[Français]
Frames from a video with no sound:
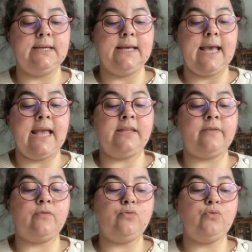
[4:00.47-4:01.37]
étaient
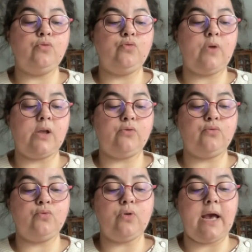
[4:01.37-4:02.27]
venus tour à
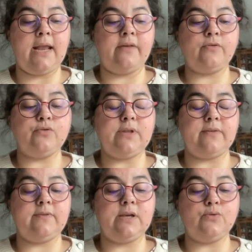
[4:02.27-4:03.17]
tour à l'avant du
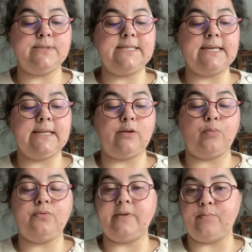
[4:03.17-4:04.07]
navire lui dire qu'il n'en
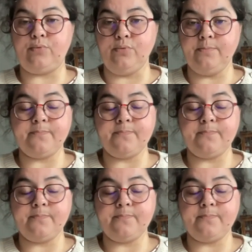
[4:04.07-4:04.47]
pouvait plus